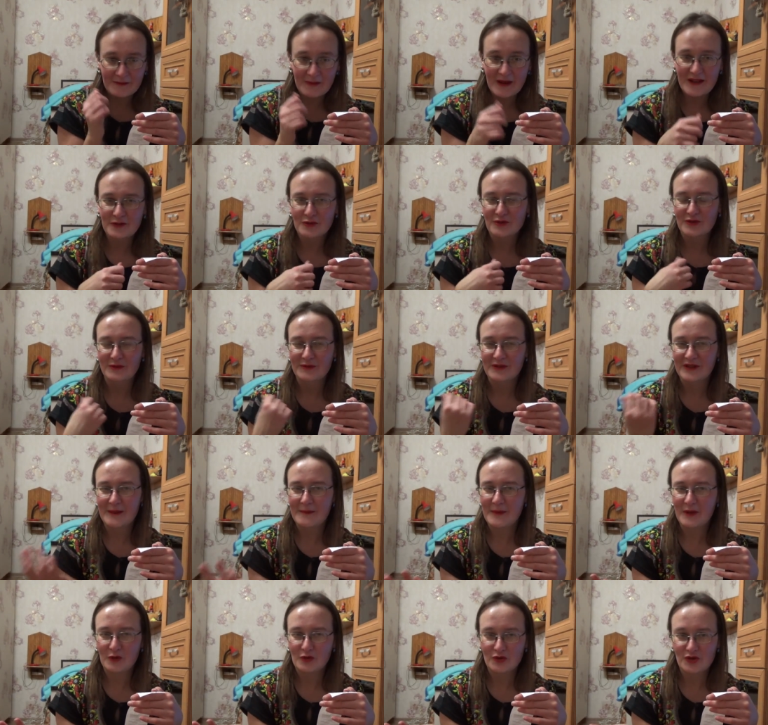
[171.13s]
Моя тетя взяла
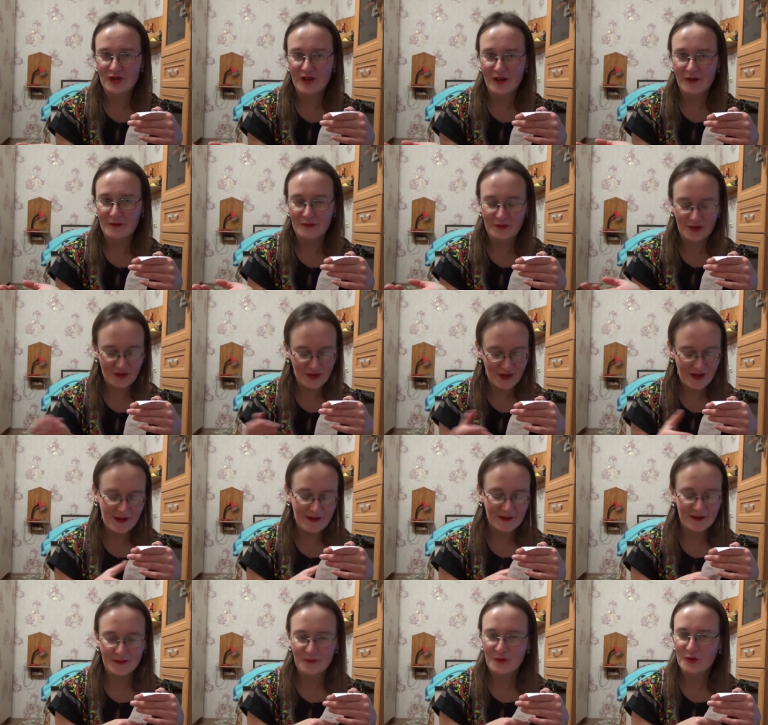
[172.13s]
молочное, я его
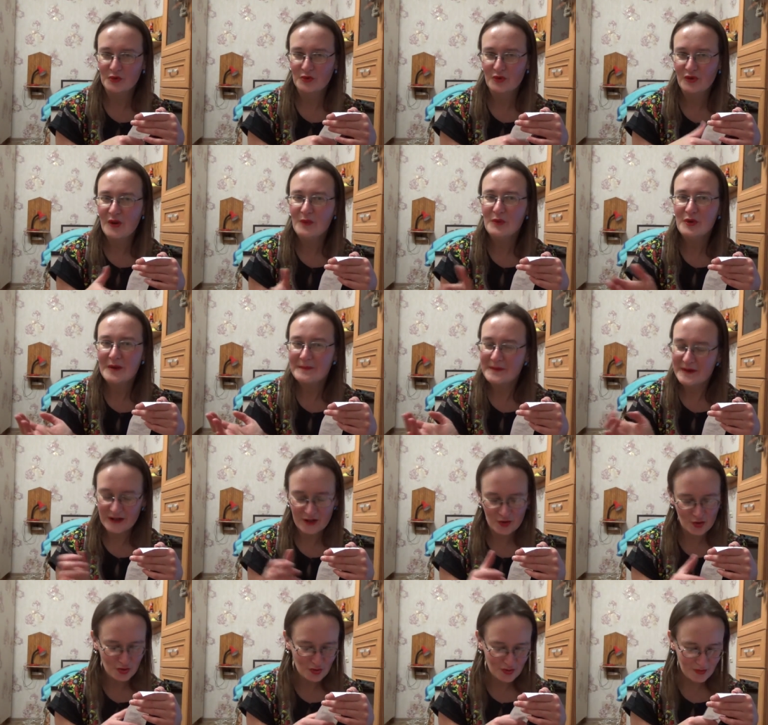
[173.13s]
взяла с фундуком, но я
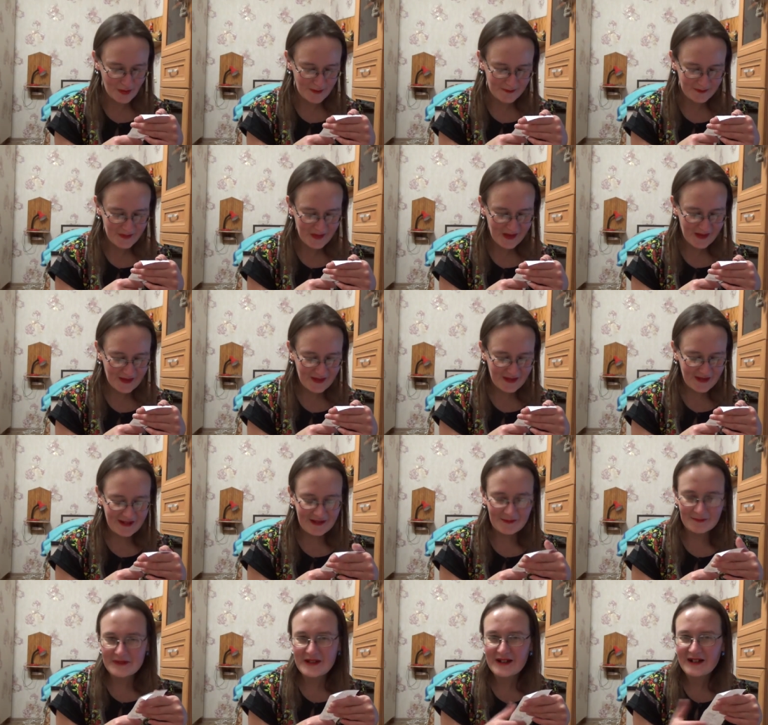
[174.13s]
покажу его
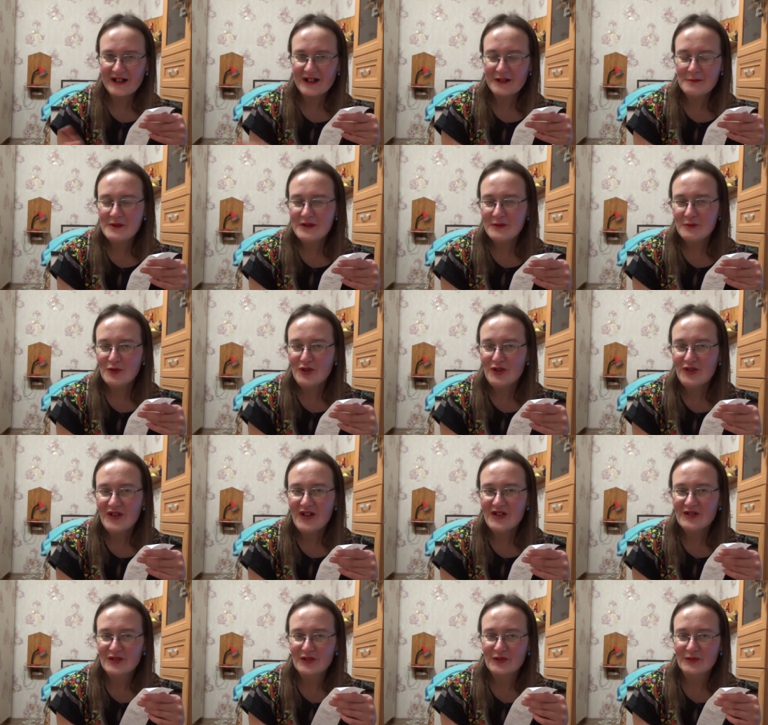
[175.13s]
мне как бы его не
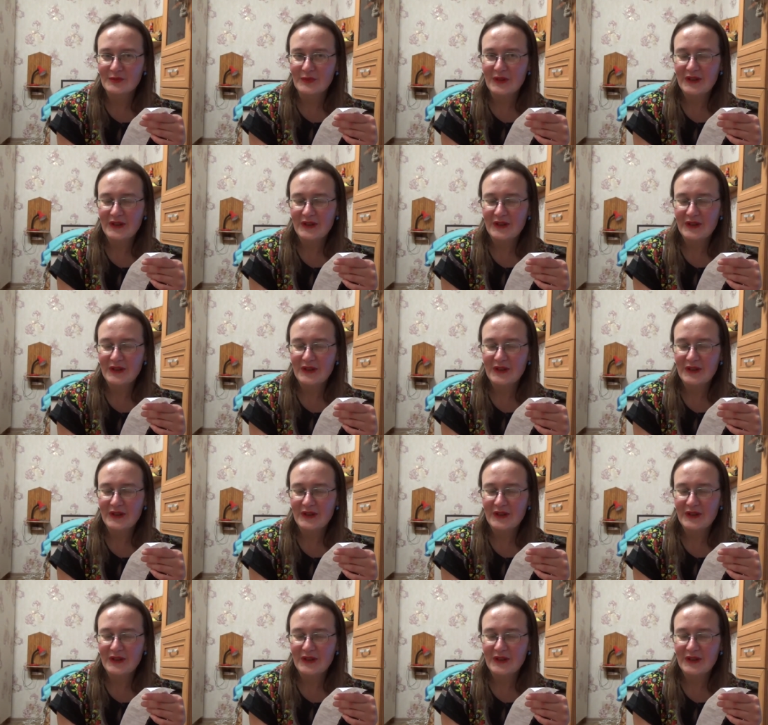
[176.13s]
надо.